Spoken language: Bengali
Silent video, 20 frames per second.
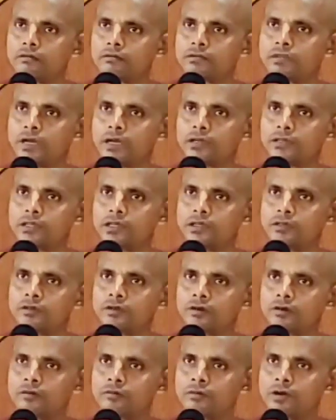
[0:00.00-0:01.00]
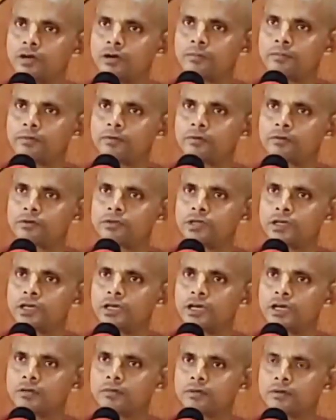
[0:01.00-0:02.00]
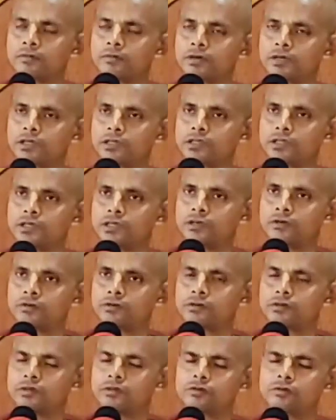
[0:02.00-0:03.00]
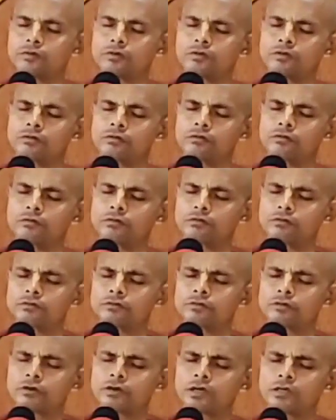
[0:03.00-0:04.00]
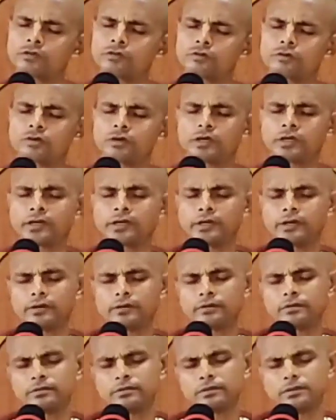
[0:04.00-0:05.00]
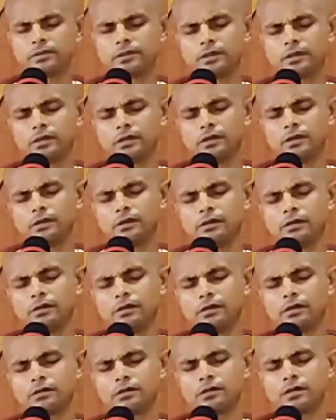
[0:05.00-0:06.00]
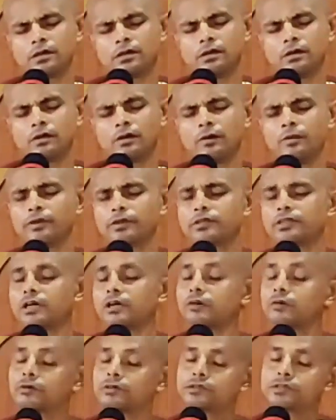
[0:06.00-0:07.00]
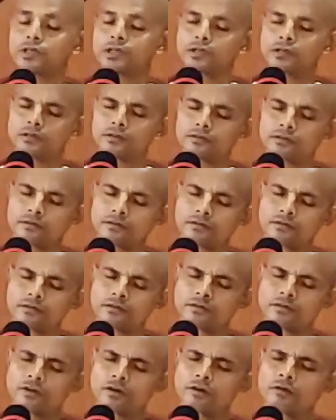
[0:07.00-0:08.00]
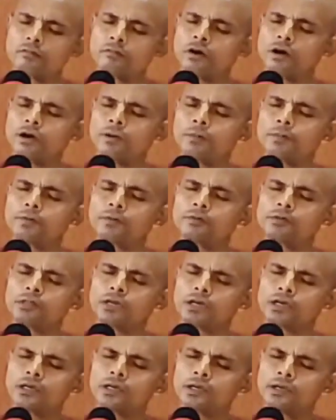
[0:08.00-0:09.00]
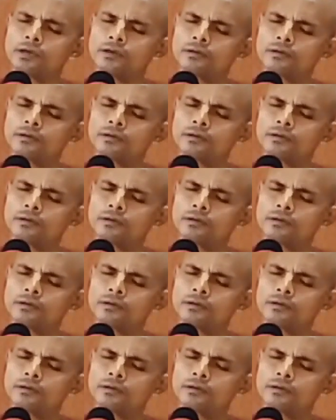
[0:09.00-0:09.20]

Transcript: তো একদিন যখন মহাপ্রভু ছেড়ে আসবেন বলে তিনি অত্যন্ত শোকাতুর হয়ে হচ্ছে অবস্থান করছেন তখন মহাপ্রভু তাকে